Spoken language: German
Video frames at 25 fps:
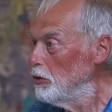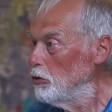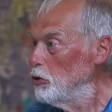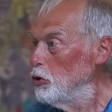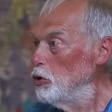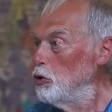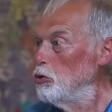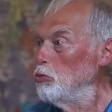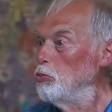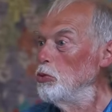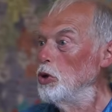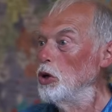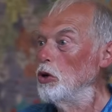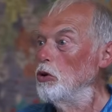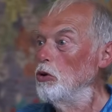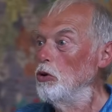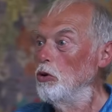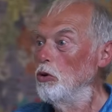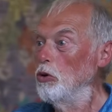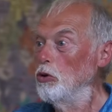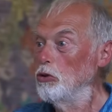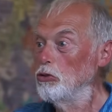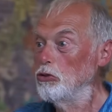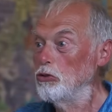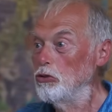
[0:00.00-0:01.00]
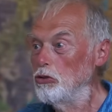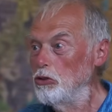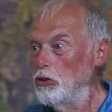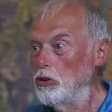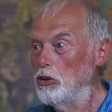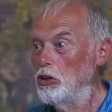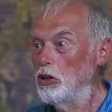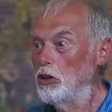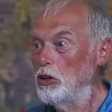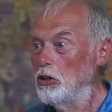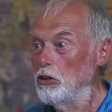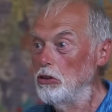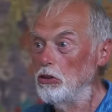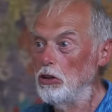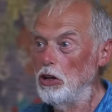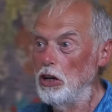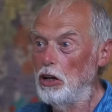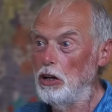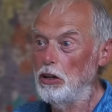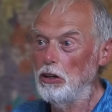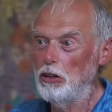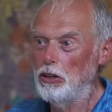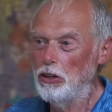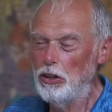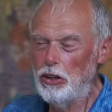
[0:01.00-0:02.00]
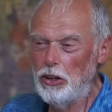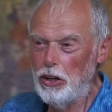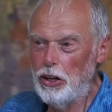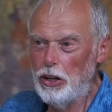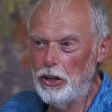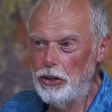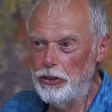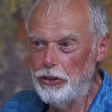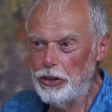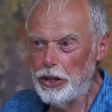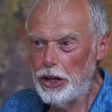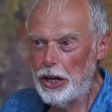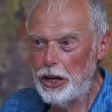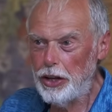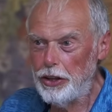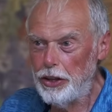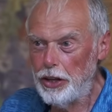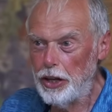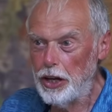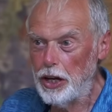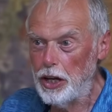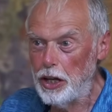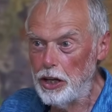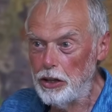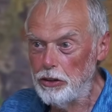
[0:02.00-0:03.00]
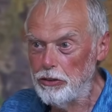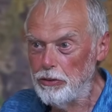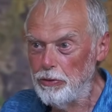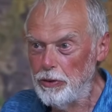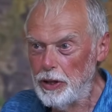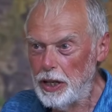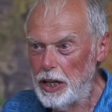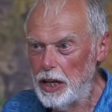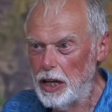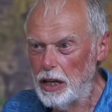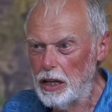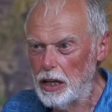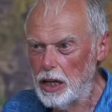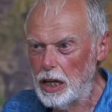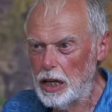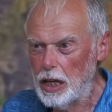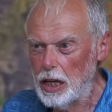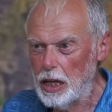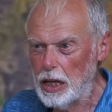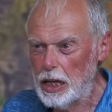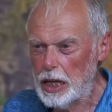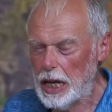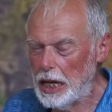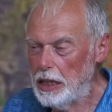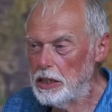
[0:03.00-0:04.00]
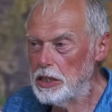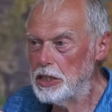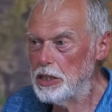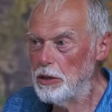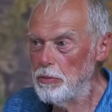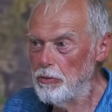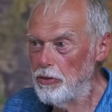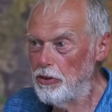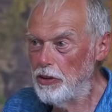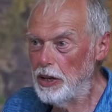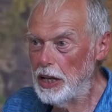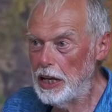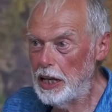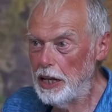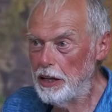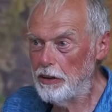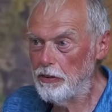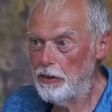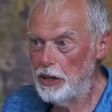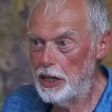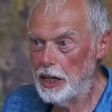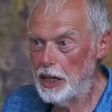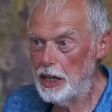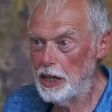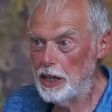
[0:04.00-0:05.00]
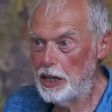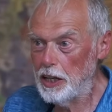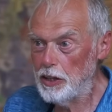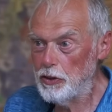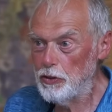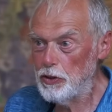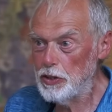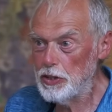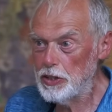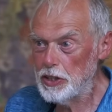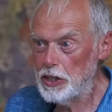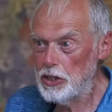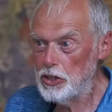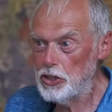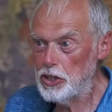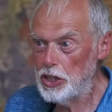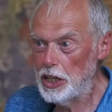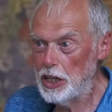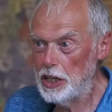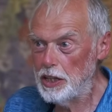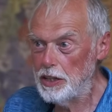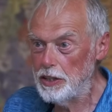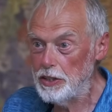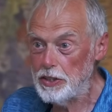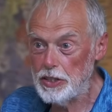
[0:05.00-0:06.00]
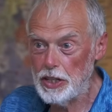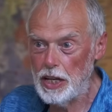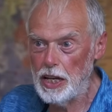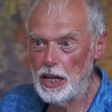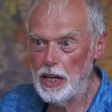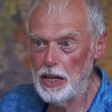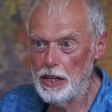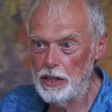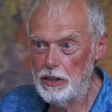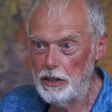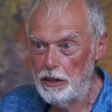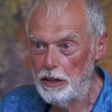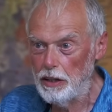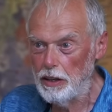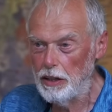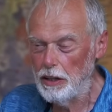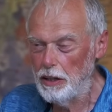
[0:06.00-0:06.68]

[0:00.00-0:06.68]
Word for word: die ist mir großzügig, ja, die andere ist wieder ganz empfindlich, wenn irgendetwas geschieht, sehr